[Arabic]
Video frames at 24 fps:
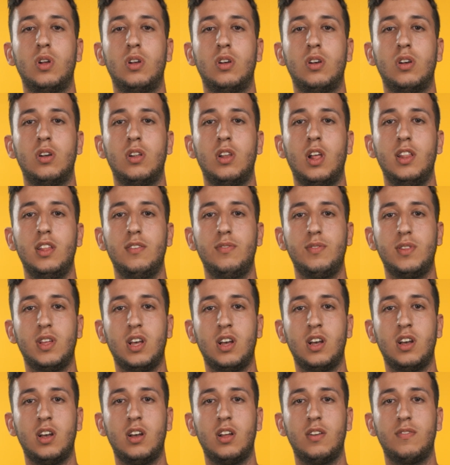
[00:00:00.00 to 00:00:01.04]
الهدف
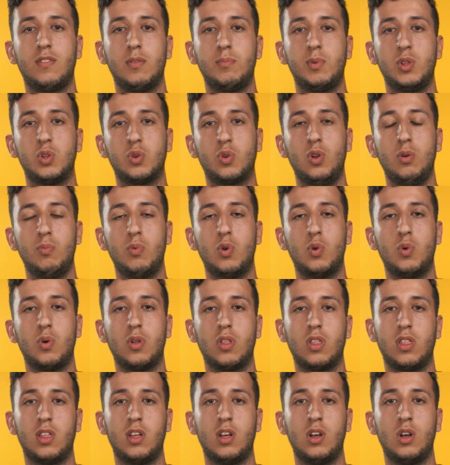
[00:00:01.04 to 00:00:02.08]
تاع الفابيت كلوب هو
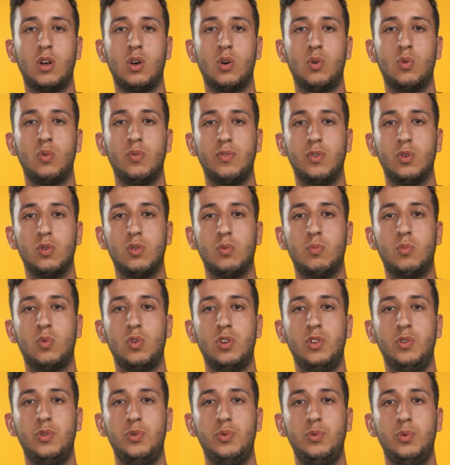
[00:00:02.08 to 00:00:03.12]
وضع
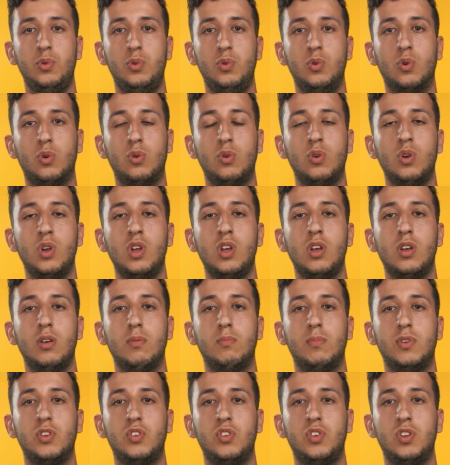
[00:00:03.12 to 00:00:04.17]
انفيرونمون لي زيتيديون
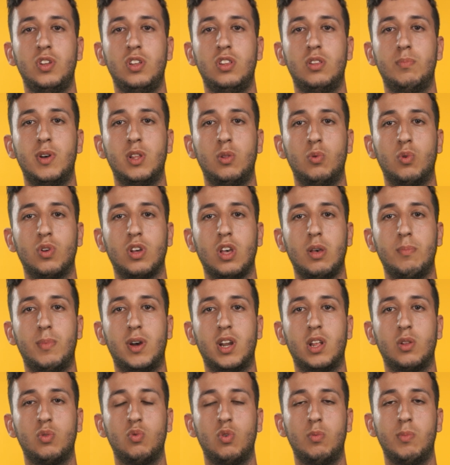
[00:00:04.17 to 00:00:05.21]
باش يتبادلوا
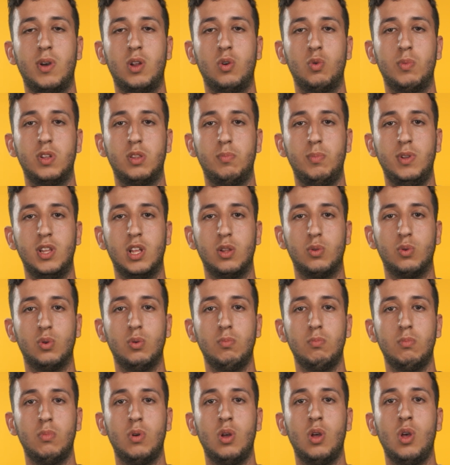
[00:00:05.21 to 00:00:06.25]
الخبرات والمعلومات
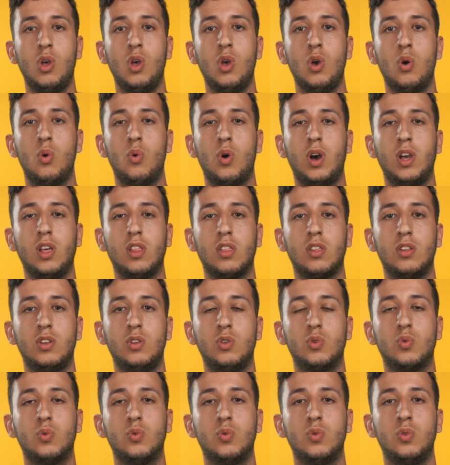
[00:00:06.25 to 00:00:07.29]
بيناتهم وايضا
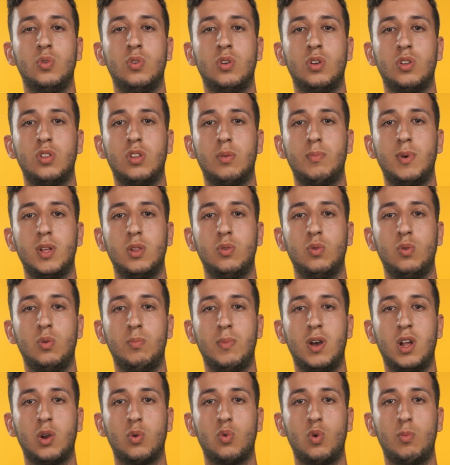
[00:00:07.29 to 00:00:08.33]
يكون تبادل
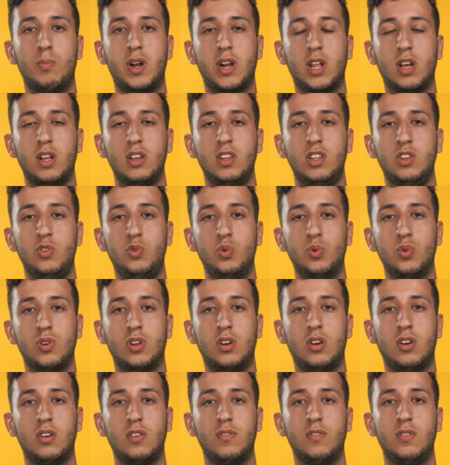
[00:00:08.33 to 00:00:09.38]
مع الخبراء اللي
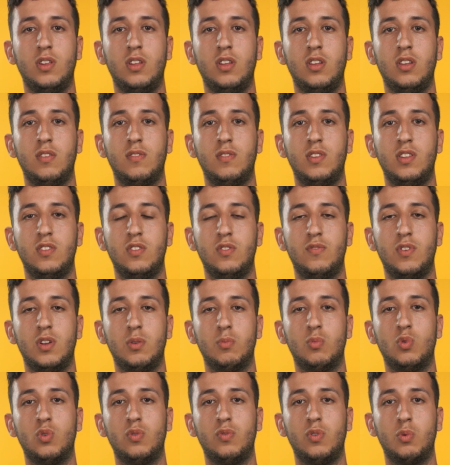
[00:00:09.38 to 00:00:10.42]
يجونا في لي
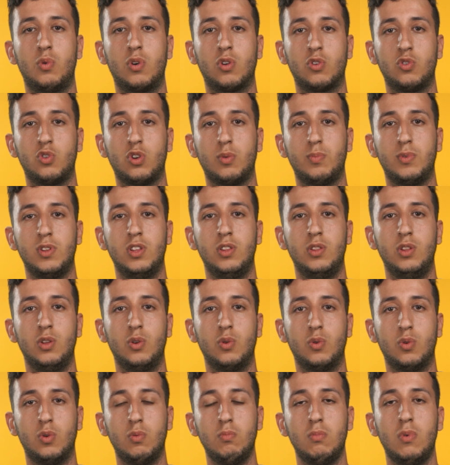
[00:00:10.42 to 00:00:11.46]
زيفينمون في الورك شوبس اللي
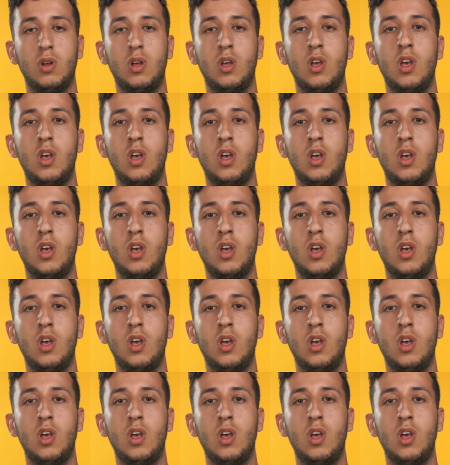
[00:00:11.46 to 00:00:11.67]
نديروهم